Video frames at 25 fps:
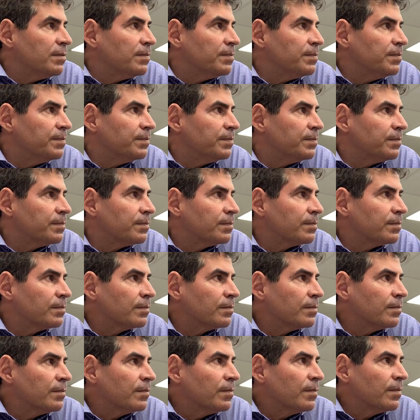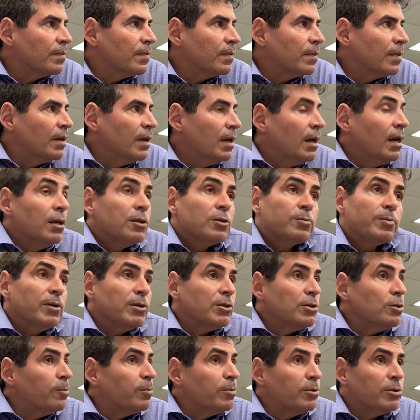De quando a quando suspensão municipal?
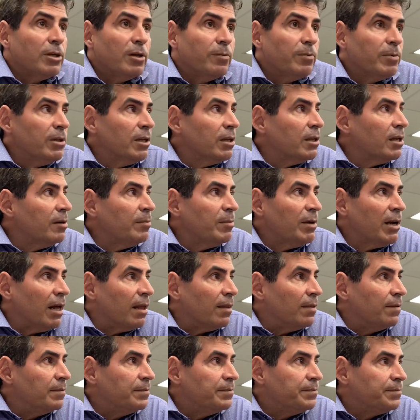Suspensão por tempo indeterminado.